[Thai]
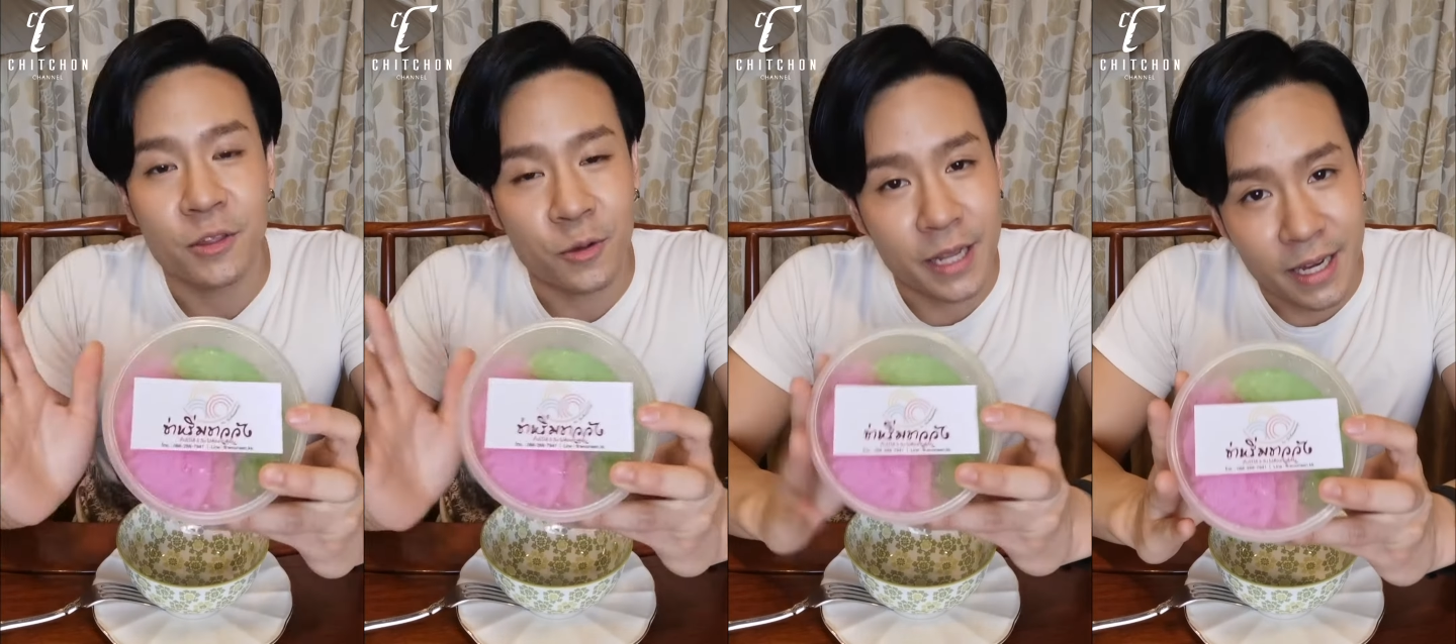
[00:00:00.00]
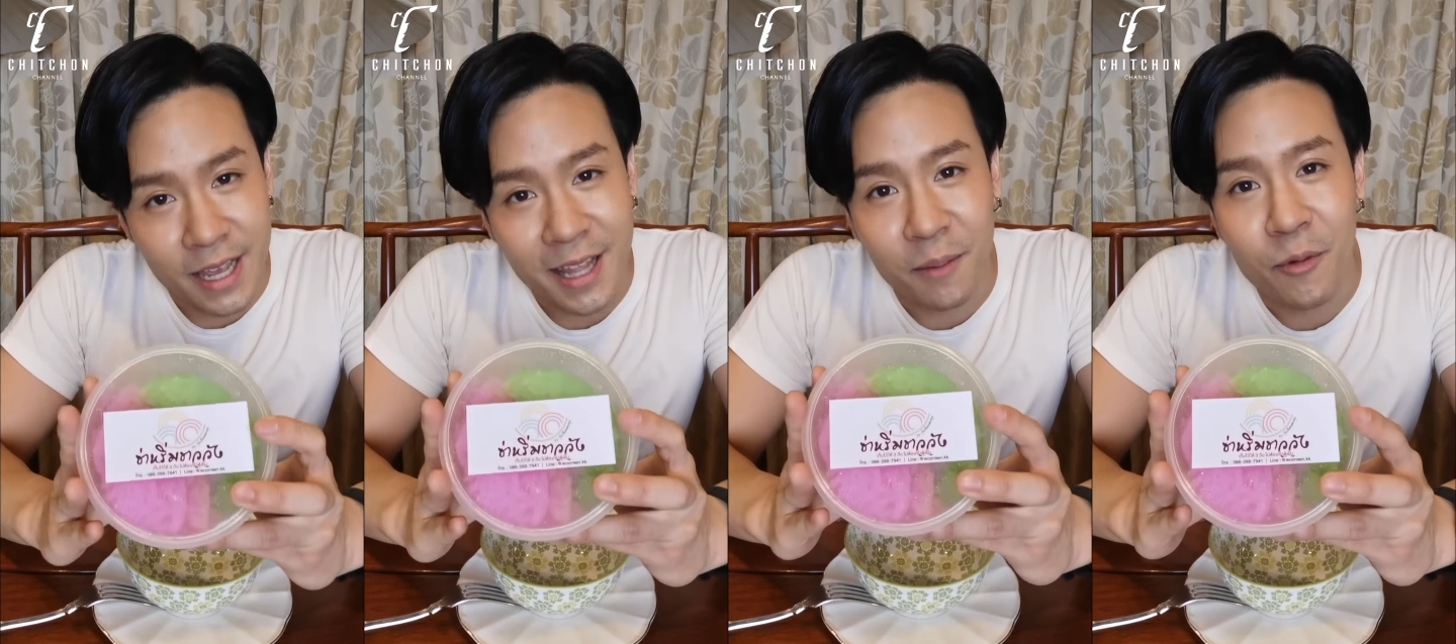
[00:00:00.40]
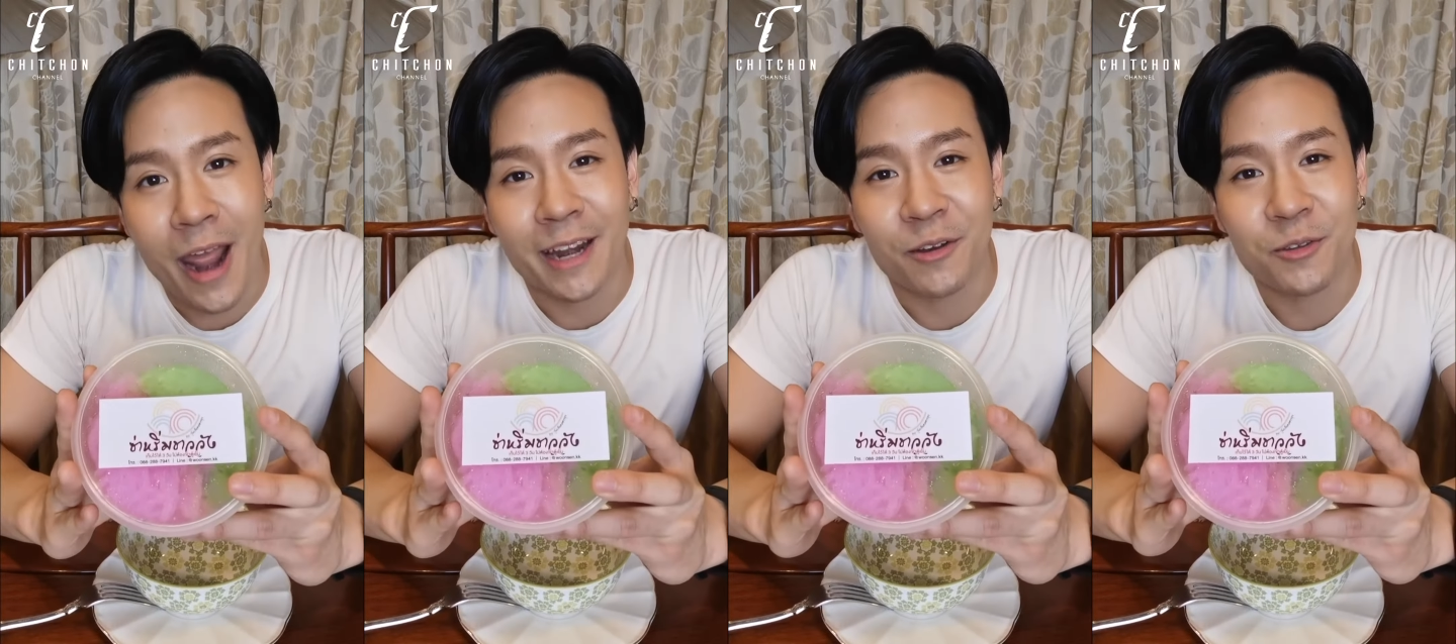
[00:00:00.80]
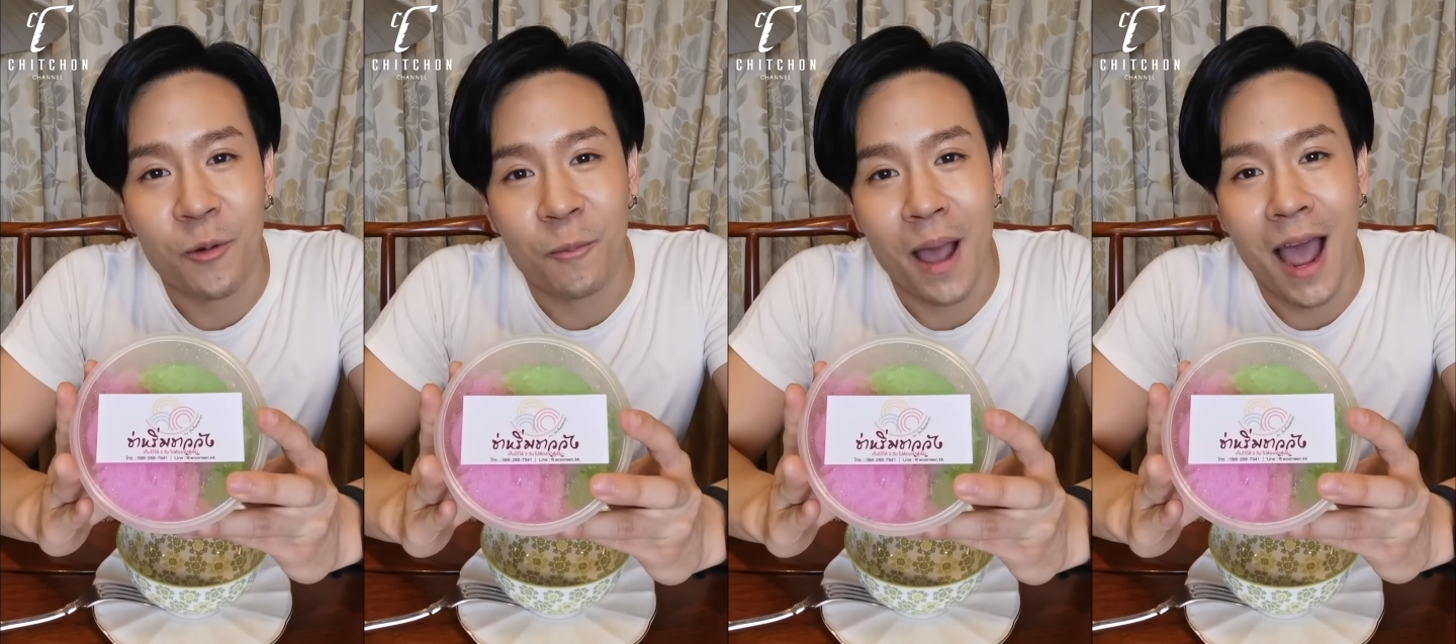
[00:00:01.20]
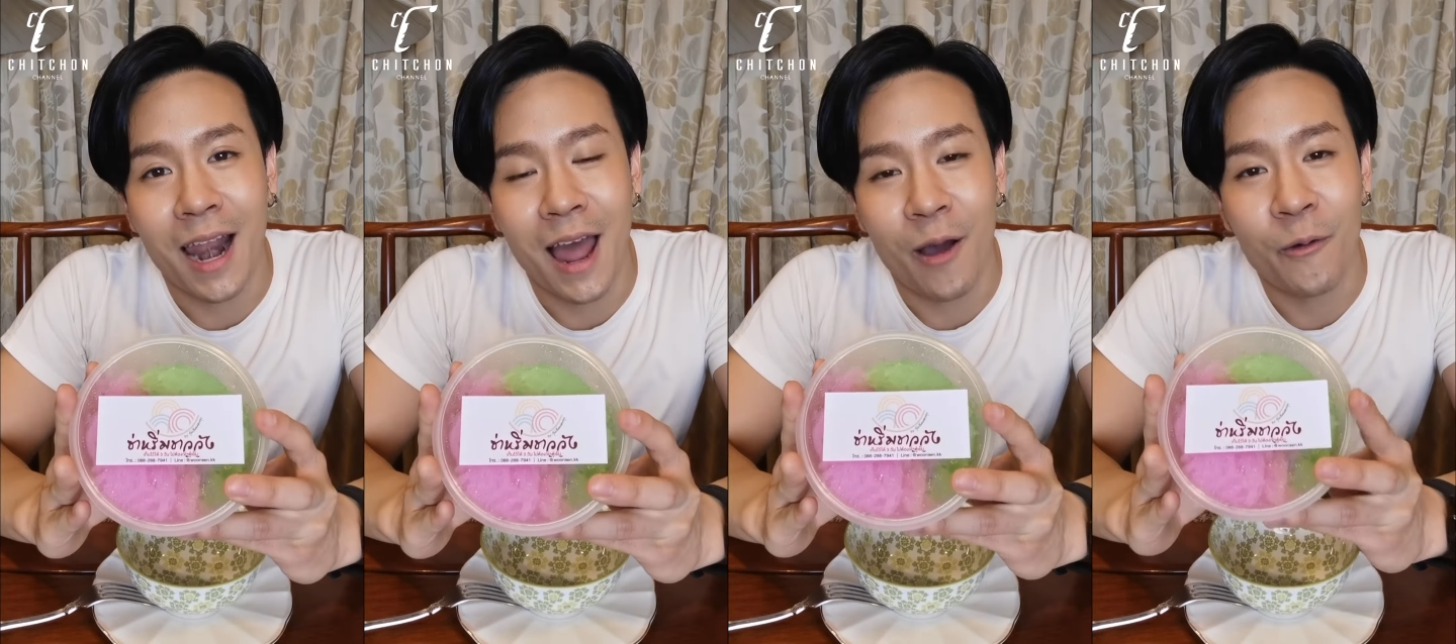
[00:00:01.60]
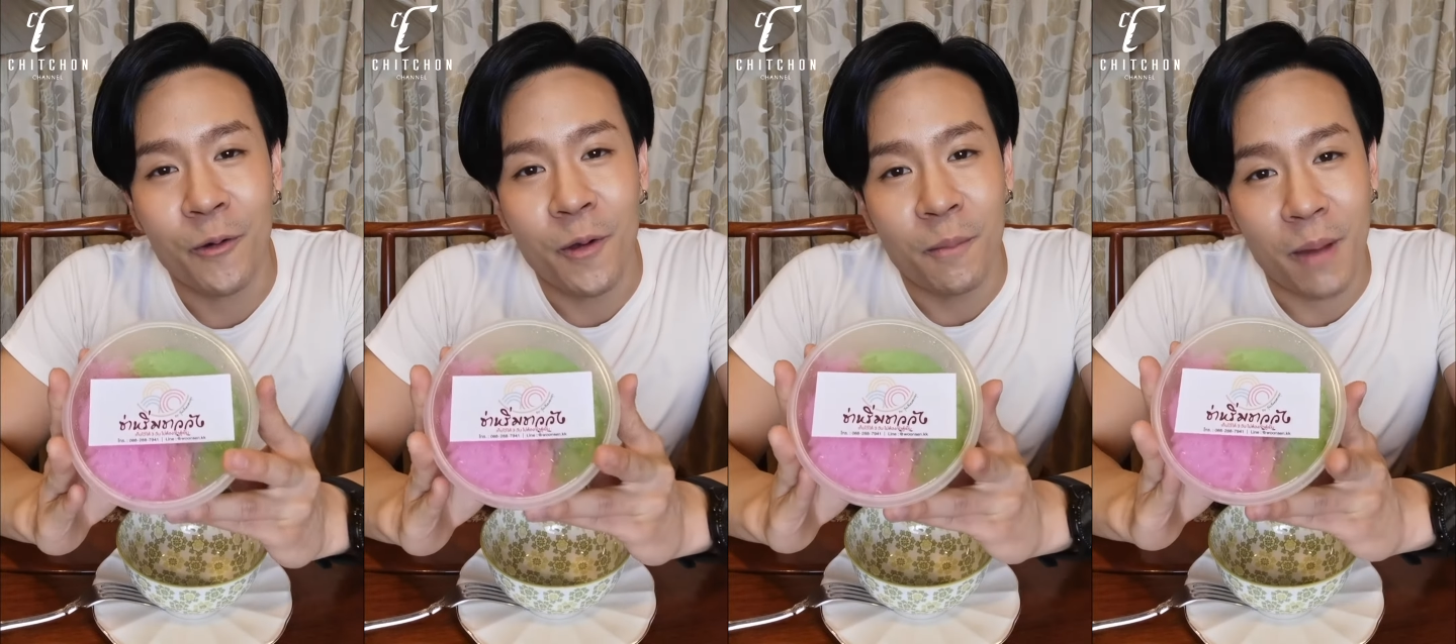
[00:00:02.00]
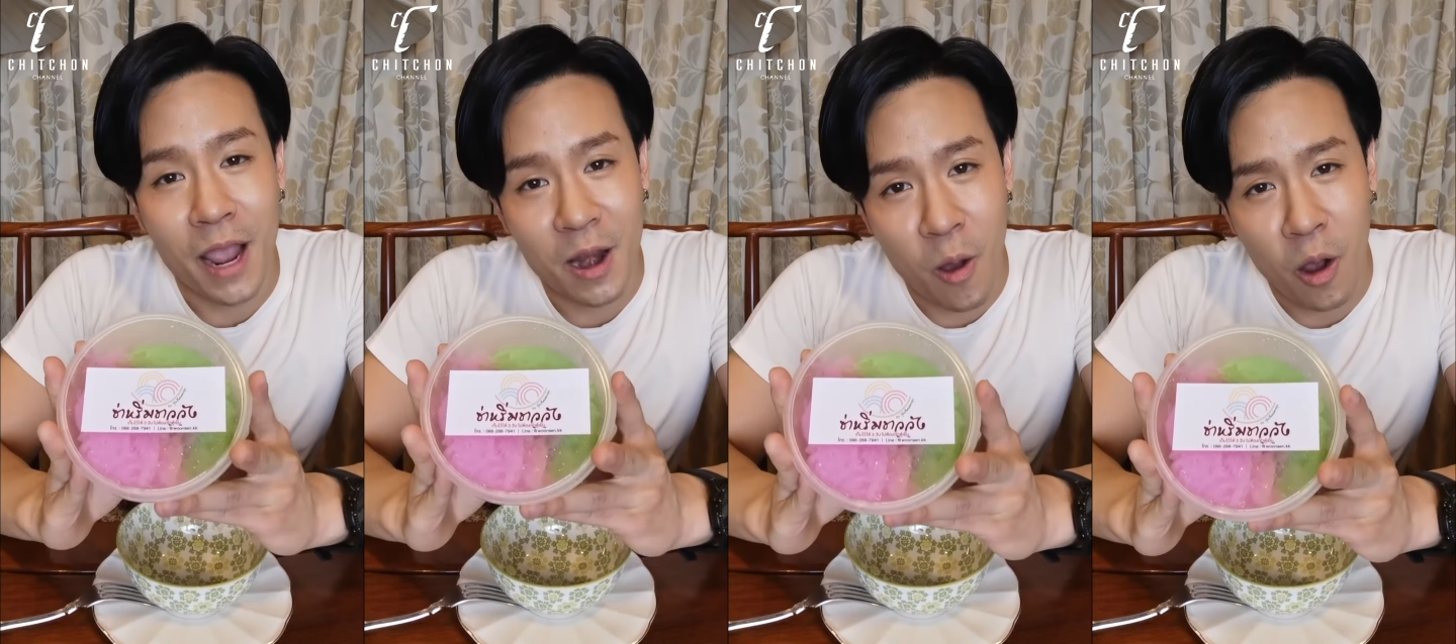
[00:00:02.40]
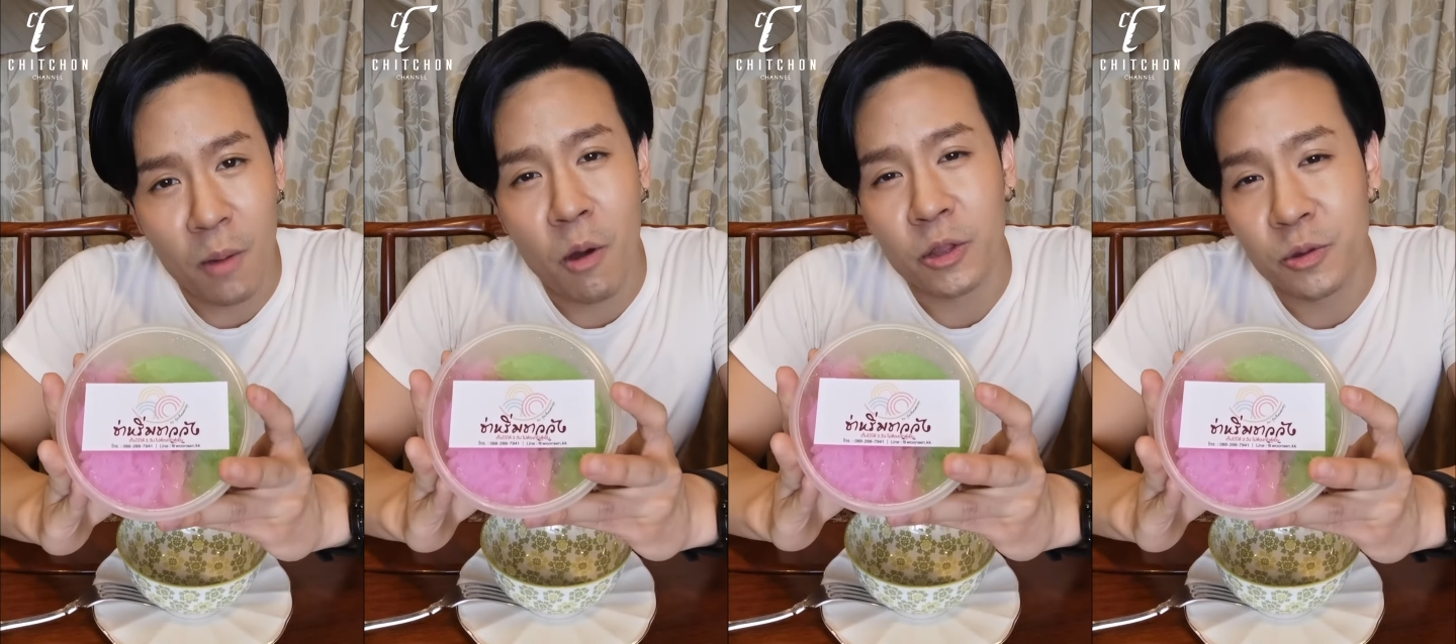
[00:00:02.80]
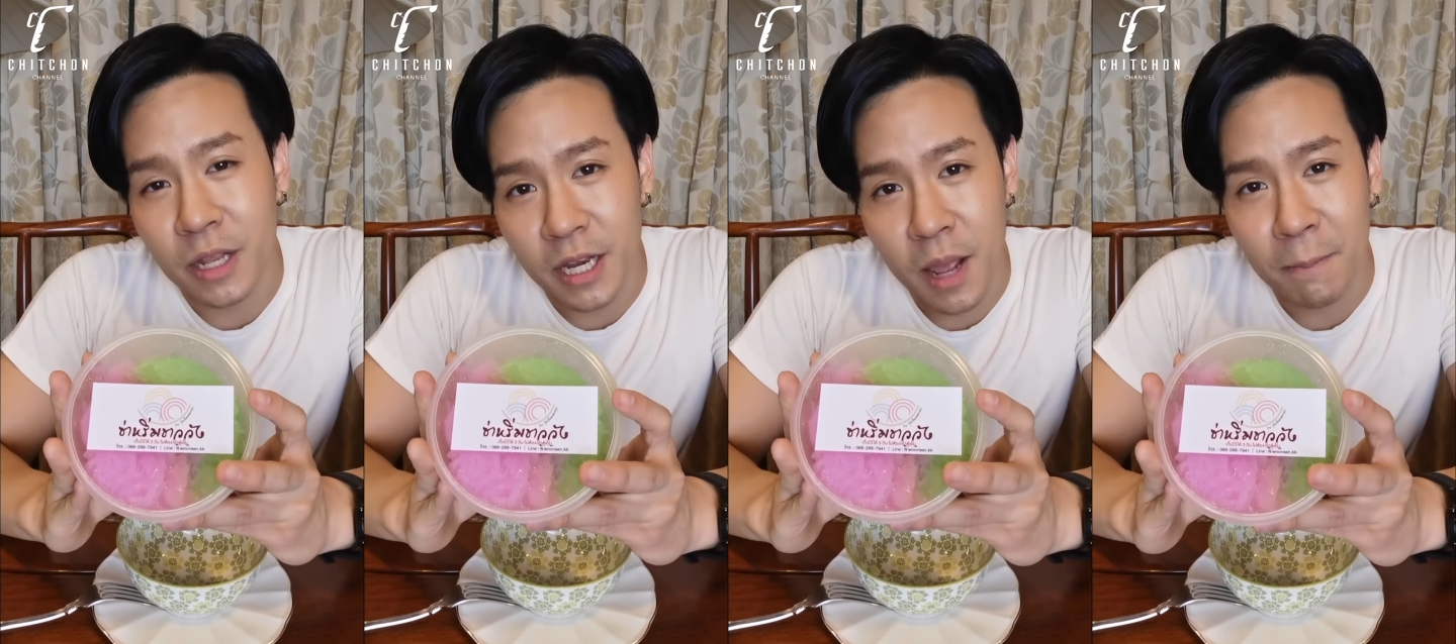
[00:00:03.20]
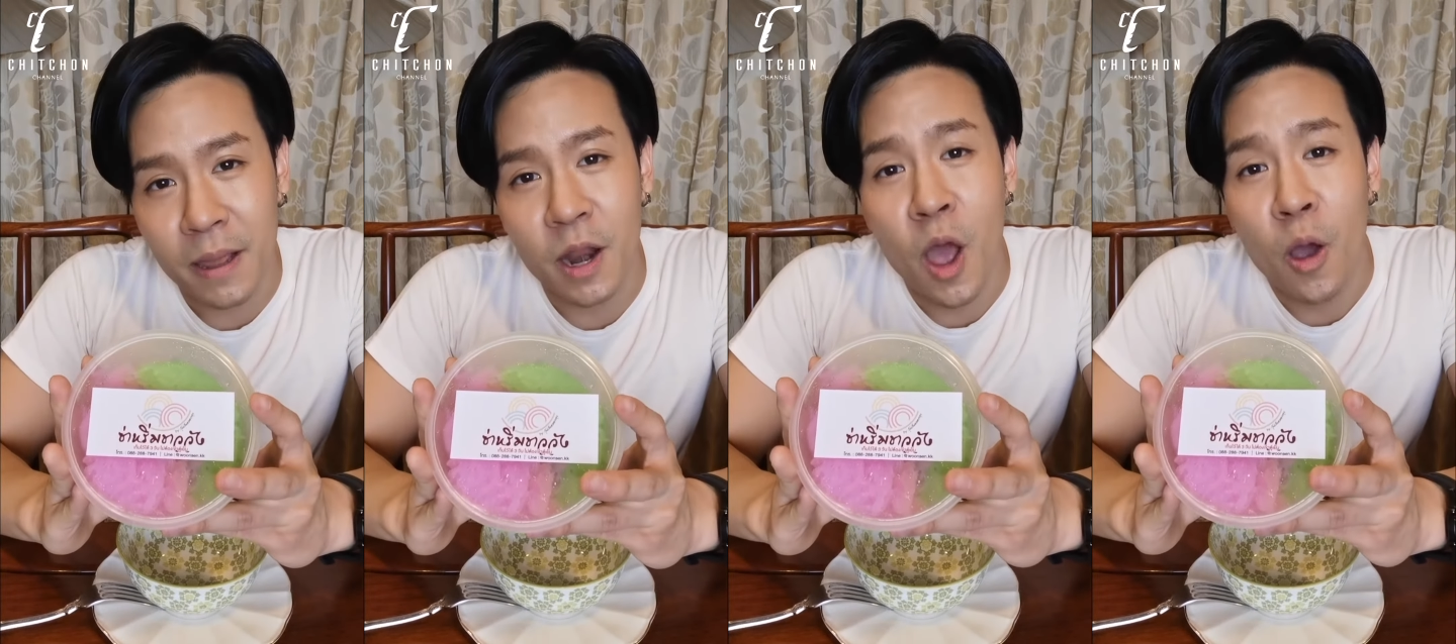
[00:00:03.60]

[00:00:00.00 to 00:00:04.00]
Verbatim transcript: ตัวนี้เนี่ยทางแบรนด์เขาส่งมาแล้วมาให้ลองเขาบอกว่าตัวนี้เนี่ยเป็น